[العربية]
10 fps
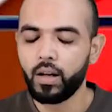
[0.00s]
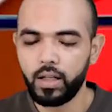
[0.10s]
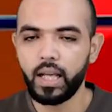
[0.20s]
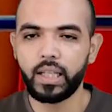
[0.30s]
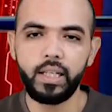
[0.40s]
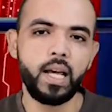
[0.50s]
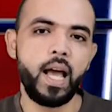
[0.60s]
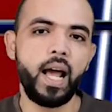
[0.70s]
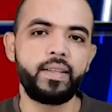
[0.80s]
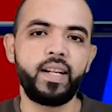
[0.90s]
لكن
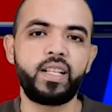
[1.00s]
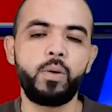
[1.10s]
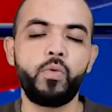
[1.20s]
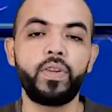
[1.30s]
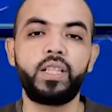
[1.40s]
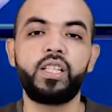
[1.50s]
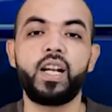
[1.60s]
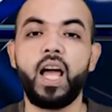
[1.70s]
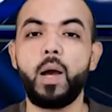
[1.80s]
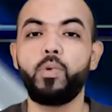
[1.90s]
أرسلت المفتش
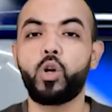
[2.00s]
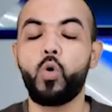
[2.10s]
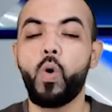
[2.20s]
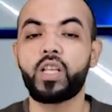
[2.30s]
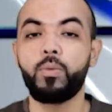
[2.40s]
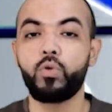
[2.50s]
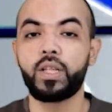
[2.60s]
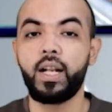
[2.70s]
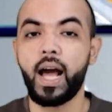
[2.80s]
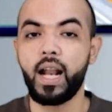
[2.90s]
العام للقوات
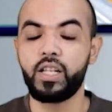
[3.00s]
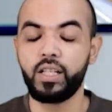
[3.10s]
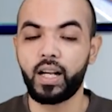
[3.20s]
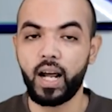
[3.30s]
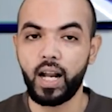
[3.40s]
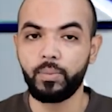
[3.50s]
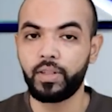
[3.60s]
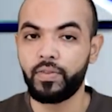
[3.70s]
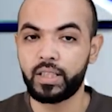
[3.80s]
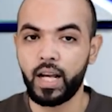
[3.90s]
المسلحة الجنرال
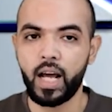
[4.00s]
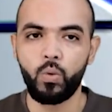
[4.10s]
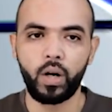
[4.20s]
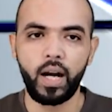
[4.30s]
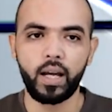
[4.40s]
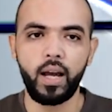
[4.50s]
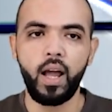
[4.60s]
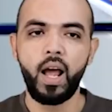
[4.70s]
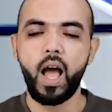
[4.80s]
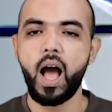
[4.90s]
عبد الفتاح الوراقة
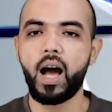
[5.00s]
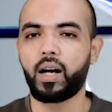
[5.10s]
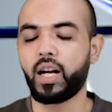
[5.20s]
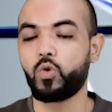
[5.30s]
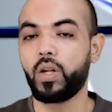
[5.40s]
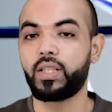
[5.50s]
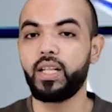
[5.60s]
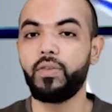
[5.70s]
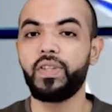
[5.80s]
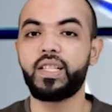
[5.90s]
الرجل
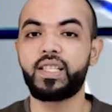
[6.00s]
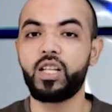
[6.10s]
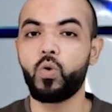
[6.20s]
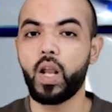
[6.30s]
الثاني في التسلسل